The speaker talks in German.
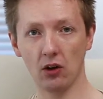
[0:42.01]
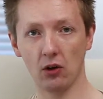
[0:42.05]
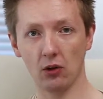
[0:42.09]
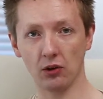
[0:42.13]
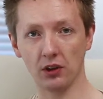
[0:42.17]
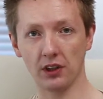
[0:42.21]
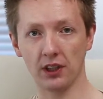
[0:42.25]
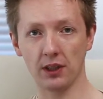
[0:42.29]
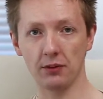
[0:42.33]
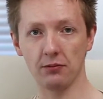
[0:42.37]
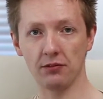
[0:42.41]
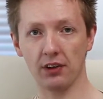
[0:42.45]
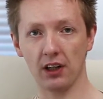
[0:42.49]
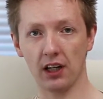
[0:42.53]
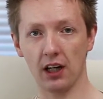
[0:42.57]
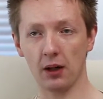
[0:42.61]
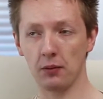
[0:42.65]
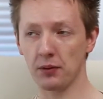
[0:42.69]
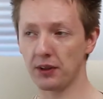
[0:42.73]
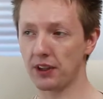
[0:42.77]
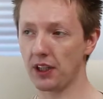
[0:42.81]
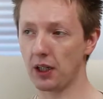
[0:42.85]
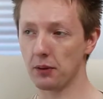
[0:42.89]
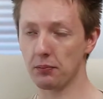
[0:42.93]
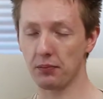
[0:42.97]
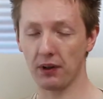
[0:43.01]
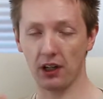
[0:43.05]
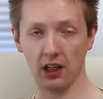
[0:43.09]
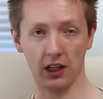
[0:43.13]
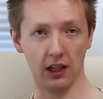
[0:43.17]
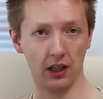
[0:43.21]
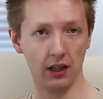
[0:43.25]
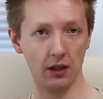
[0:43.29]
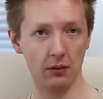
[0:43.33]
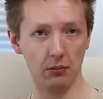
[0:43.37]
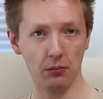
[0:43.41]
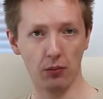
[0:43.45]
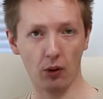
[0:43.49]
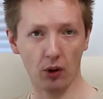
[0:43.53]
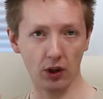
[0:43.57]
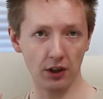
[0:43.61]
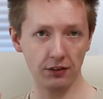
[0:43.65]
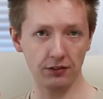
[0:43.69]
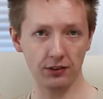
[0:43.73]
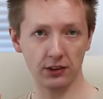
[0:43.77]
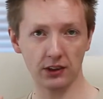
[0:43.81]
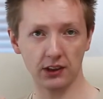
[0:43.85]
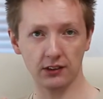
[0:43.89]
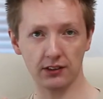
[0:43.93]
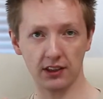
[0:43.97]
Und in dem Fall habe ich halt bei
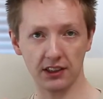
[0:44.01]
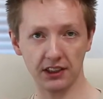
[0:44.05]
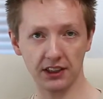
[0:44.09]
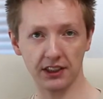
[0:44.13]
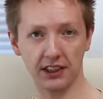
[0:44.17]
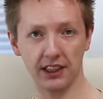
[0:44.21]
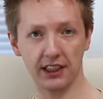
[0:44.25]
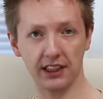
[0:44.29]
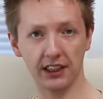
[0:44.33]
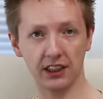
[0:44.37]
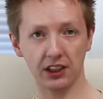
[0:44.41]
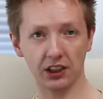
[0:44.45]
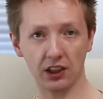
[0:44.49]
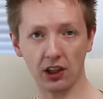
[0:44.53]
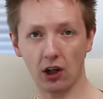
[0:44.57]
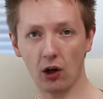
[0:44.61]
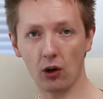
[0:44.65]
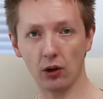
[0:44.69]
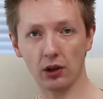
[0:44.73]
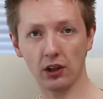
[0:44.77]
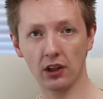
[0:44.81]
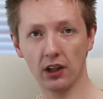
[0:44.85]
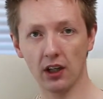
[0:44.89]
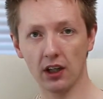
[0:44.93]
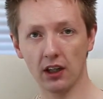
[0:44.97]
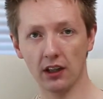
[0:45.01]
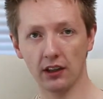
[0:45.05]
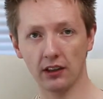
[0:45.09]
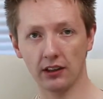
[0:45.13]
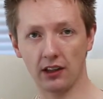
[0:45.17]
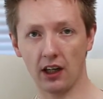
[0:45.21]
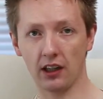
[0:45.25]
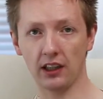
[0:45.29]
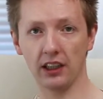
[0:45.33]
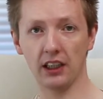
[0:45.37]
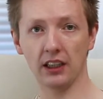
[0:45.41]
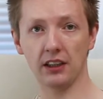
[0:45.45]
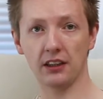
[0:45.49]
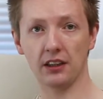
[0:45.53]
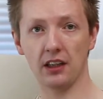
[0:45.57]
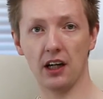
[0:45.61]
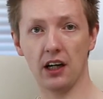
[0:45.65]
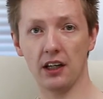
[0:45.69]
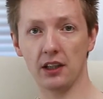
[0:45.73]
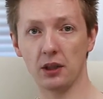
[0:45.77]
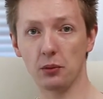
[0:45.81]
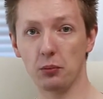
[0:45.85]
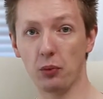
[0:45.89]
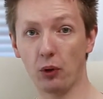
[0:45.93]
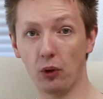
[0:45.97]
brille24.de geschaut, da kriegt ihr
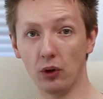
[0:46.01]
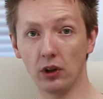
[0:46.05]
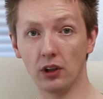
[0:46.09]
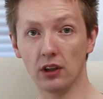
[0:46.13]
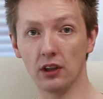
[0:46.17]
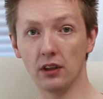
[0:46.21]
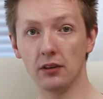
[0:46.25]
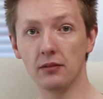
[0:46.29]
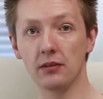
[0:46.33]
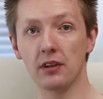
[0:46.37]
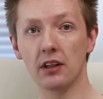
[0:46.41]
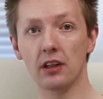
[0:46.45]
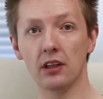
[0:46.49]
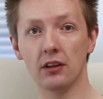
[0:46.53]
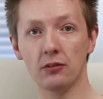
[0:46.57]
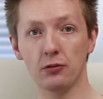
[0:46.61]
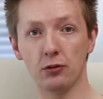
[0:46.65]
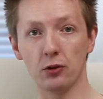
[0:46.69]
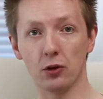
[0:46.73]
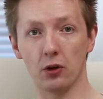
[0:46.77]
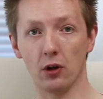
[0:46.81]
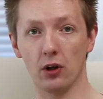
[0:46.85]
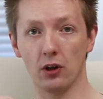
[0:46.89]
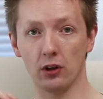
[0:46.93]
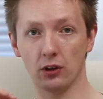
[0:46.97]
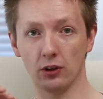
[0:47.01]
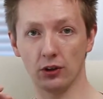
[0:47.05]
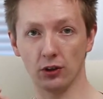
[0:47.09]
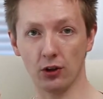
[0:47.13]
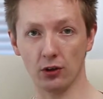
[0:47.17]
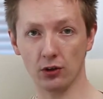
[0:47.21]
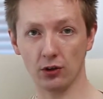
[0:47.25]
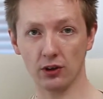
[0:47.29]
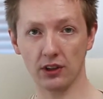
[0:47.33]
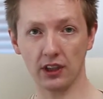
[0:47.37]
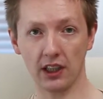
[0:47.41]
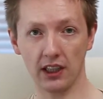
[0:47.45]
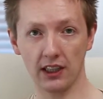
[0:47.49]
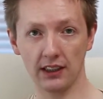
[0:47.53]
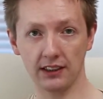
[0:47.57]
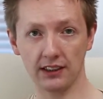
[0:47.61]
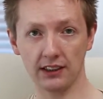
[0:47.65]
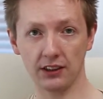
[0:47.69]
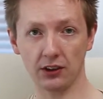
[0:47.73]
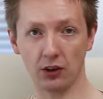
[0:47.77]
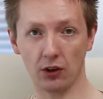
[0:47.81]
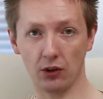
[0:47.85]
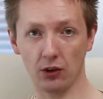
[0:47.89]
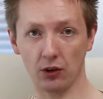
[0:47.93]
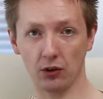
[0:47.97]
eine Brille für
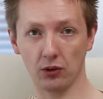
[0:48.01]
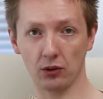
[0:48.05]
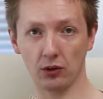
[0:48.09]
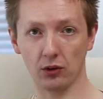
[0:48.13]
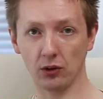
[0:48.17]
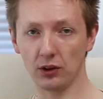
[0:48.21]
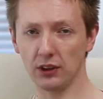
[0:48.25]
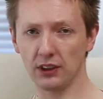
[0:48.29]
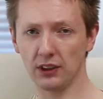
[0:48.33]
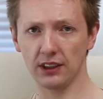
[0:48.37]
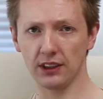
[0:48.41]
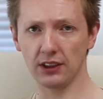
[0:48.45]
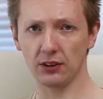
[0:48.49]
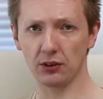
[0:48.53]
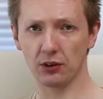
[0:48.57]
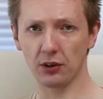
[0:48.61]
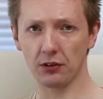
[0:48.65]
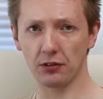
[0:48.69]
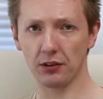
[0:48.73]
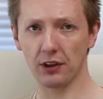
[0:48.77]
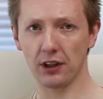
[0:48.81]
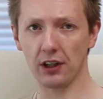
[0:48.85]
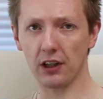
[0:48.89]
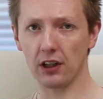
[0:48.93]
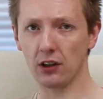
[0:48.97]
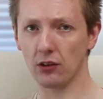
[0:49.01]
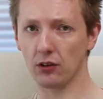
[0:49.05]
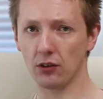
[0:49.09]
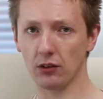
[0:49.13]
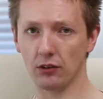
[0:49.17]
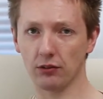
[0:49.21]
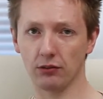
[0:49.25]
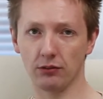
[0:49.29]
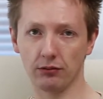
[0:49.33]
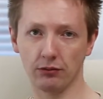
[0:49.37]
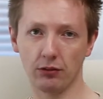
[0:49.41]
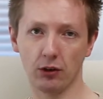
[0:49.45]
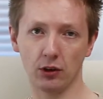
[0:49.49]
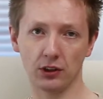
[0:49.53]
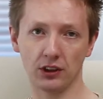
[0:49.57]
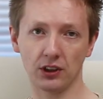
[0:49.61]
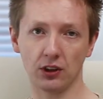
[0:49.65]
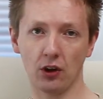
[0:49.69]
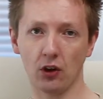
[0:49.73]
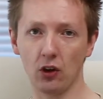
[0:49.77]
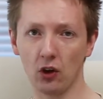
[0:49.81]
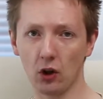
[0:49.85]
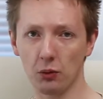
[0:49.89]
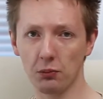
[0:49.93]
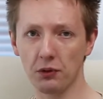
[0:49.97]
39,90 Euro ungefähr, also 40
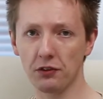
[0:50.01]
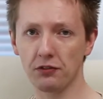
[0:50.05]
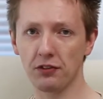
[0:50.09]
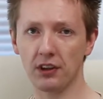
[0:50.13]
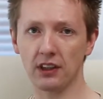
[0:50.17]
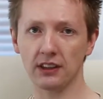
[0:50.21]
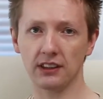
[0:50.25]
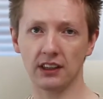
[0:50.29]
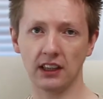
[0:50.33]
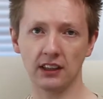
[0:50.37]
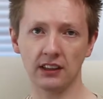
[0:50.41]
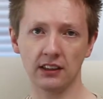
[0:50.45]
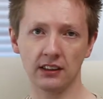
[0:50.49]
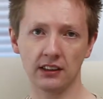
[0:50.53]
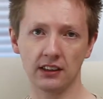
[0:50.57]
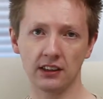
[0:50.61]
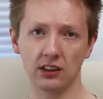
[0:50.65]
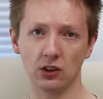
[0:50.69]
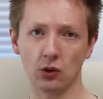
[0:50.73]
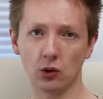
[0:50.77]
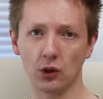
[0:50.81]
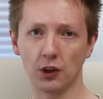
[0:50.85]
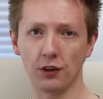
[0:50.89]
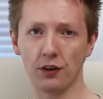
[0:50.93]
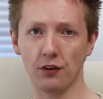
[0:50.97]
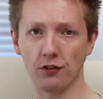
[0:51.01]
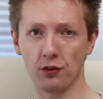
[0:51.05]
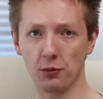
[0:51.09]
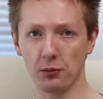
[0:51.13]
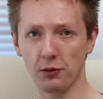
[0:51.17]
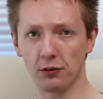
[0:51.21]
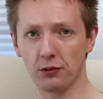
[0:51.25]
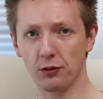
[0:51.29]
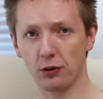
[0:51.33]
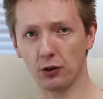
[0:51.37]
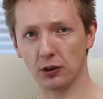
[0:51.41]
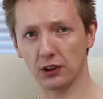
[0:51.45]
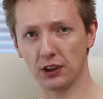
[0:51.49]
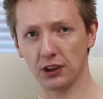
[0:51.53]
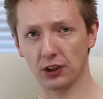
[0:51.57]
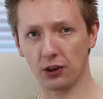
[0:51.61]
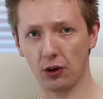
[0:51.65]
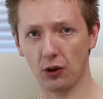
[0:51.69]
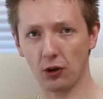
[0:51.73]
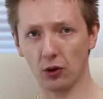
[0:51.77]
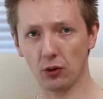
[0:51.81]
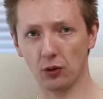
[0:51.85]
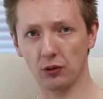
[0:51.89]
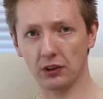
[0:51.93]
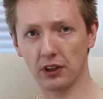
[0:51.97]
Euro. Mit Versand sind es ungefähr 45
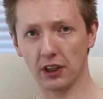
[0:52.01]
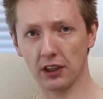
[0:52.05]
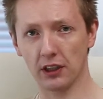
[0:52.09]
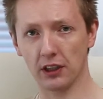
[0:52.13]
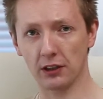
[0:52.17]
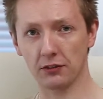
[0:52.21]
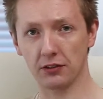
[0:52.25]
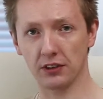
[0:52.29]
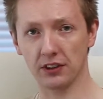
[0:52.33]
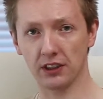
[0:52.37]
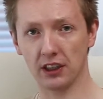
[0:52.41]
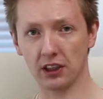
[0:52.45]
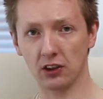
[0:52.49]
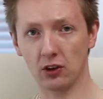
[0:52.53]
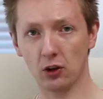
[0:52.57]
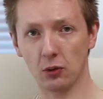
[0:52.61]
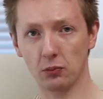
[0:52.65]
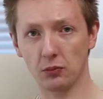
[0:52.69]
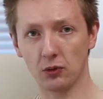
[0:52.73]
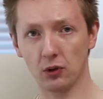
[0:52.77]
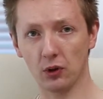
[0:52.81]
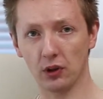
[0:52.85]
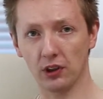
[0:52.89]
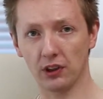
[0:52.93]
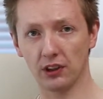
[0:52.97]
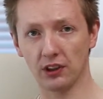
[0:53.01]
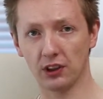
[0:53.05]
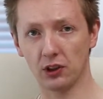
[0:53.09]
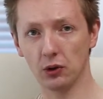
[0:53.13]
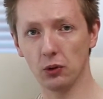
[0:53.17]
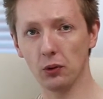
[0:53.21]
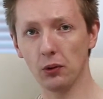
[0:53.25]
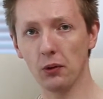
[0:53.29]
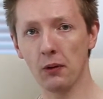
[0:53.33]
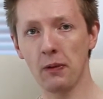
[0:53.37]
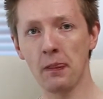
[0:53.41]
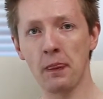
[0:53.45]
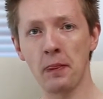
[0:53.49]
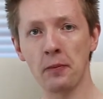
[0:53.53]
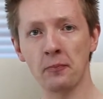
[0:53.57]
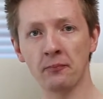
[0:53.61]
Euro, denn der Versand kommt noch hinzu.